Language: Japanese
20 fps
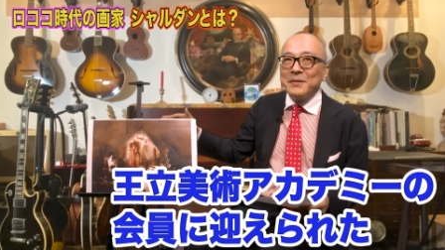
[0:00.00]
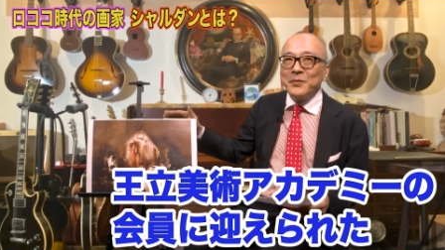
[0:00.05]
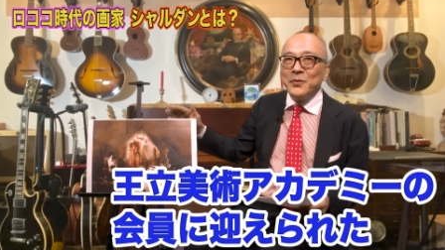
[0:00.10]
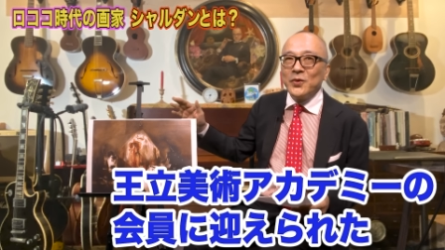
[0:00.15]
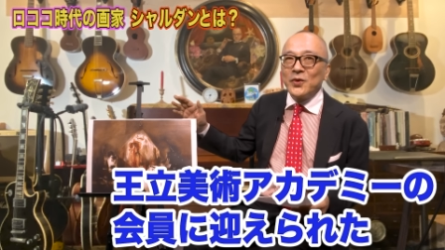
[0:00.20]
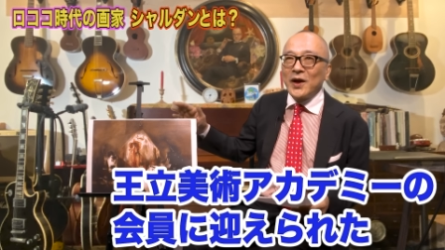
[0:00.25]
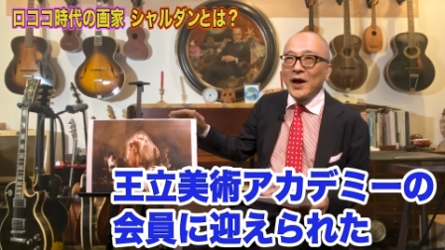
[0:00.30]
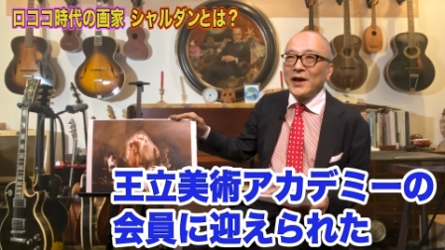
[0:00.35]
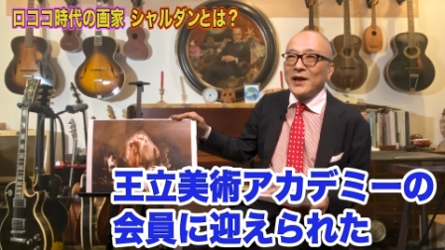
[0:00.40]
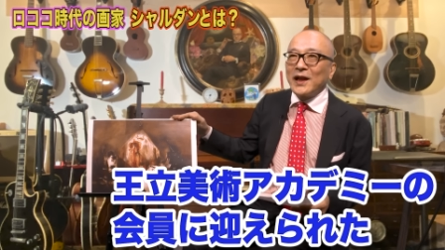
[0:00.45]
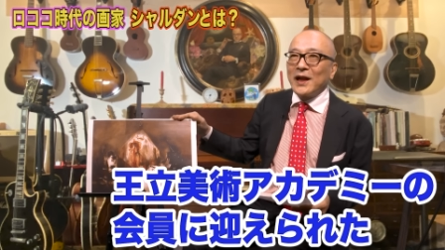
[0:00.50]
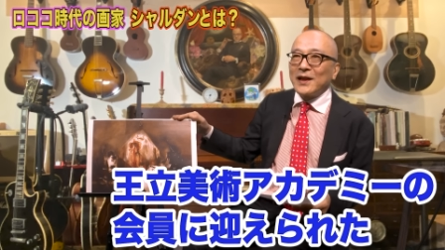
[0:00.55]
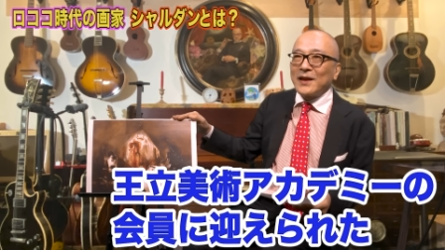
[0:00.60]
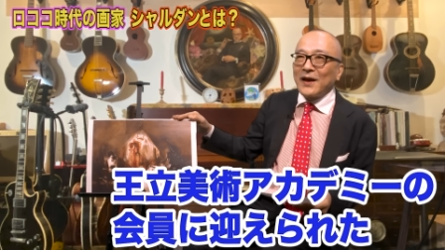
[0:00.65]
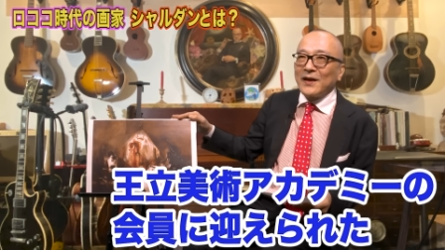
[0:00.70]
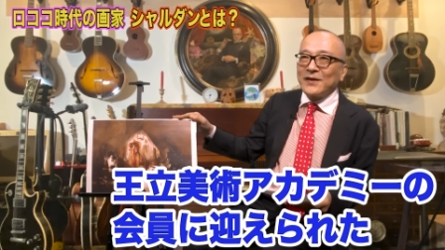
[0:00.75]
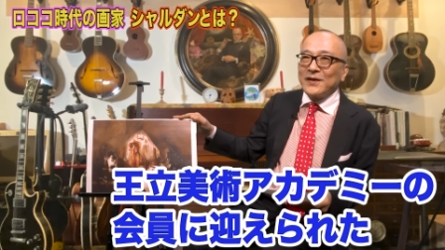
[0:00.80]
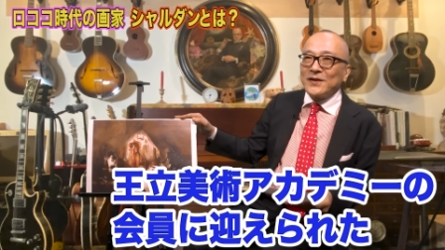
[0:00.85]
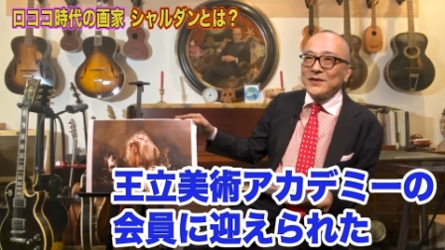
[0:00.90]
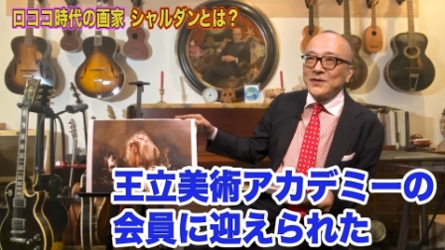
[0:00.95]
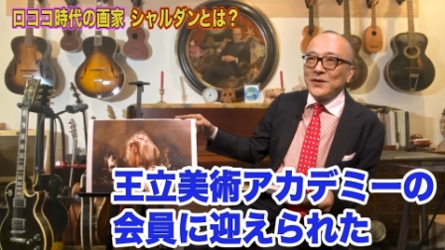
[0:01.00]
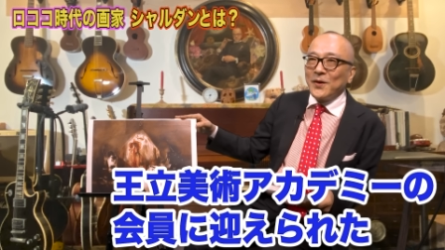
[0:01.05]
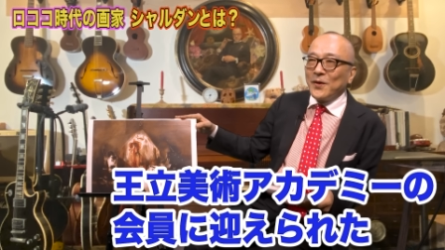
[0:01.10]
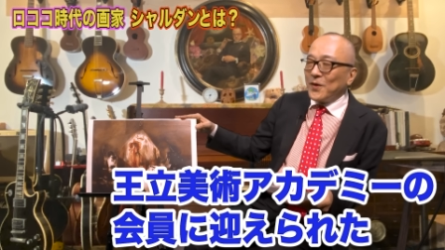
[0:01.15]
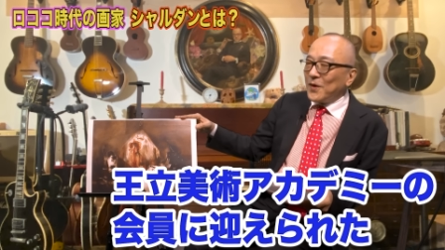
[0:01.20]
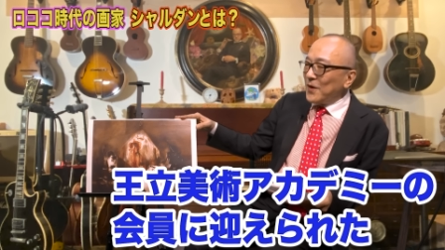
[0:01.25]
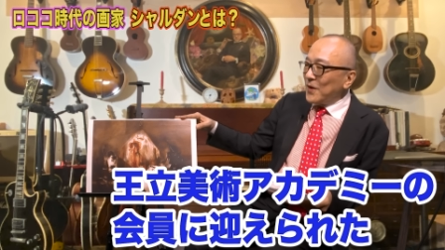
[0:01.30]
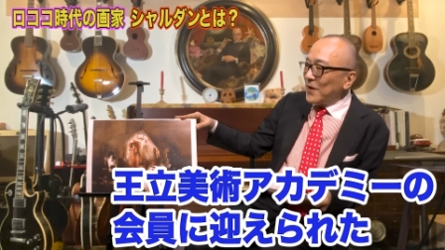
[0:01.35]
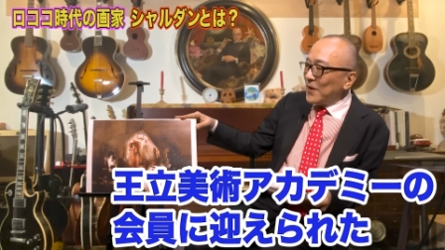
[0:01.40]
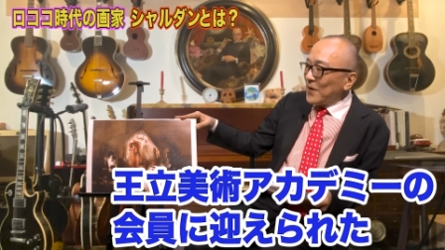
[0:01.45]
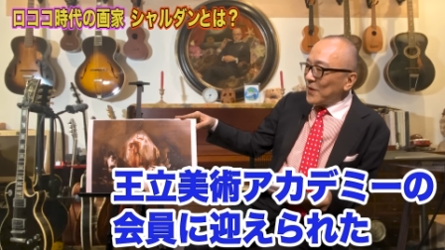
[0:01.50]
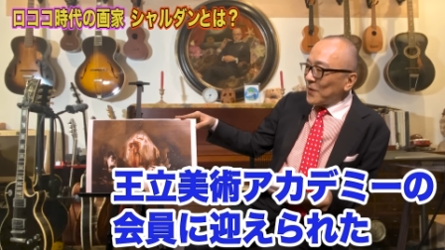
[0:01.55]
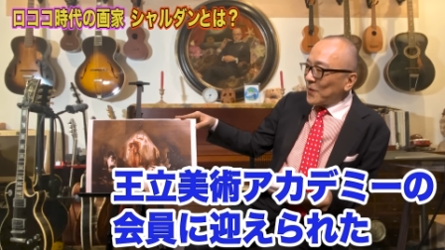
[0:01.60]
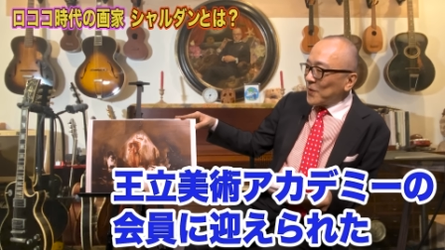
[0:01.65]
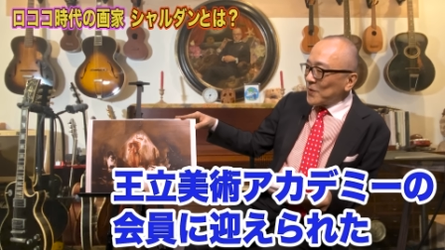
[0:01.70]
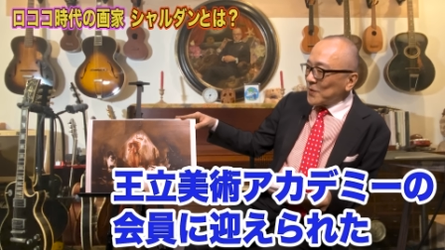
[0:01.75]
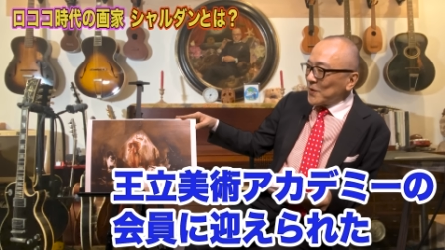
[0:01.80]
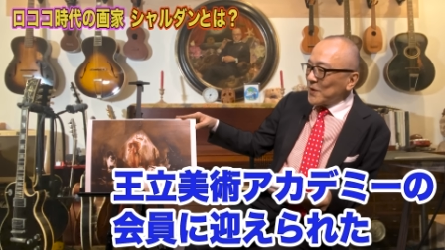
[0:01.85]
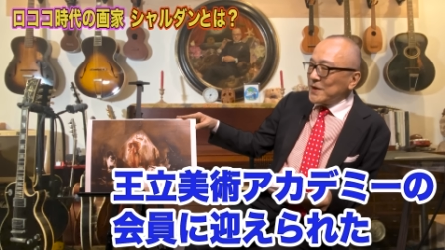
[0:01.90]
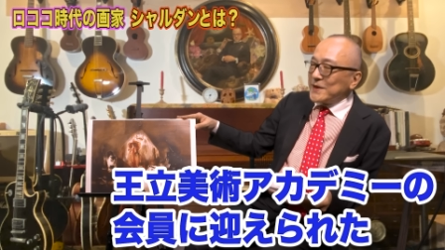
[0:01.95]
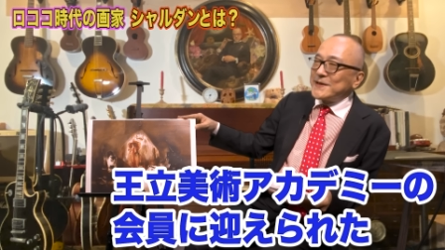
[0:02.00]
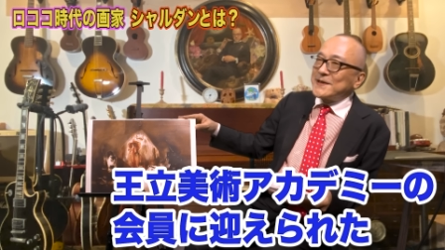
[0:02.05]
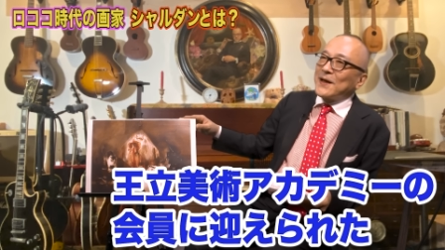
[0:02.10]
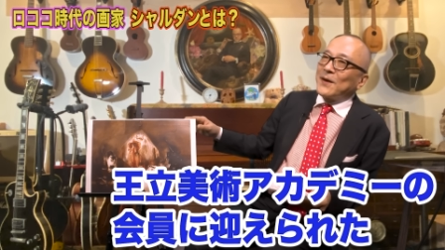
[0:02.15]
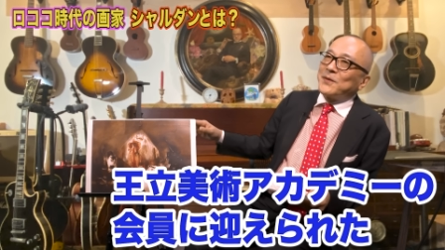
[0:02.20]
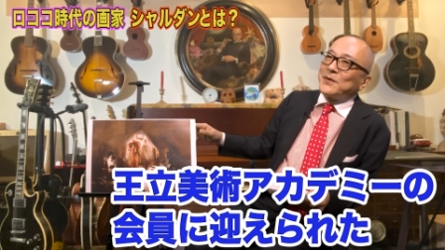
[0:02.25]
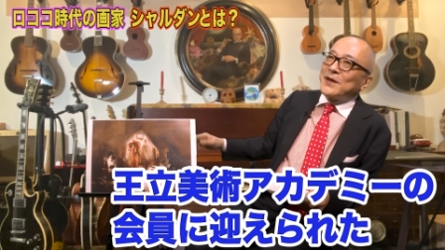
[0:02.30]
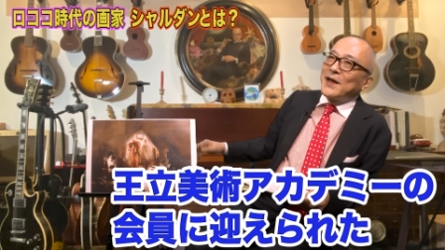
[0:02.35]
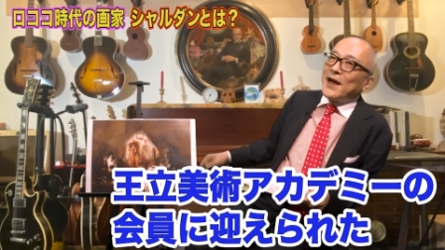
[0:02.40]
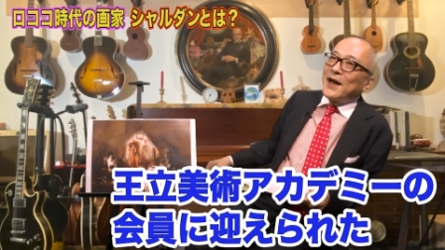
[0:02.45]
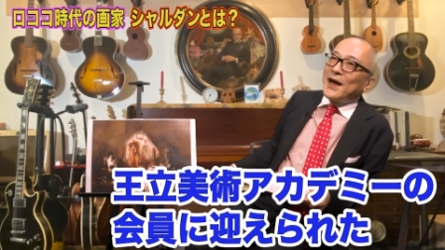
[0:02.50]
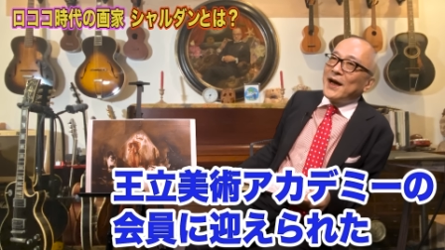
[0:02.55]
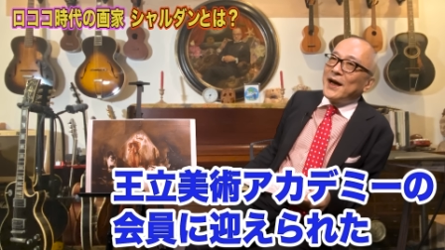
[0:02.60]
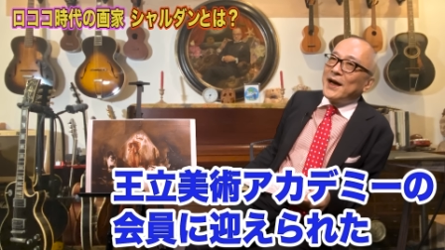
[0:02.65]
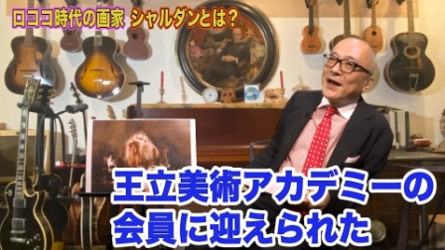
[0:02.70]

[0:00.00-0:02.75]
迎えられたんですよこの一作で。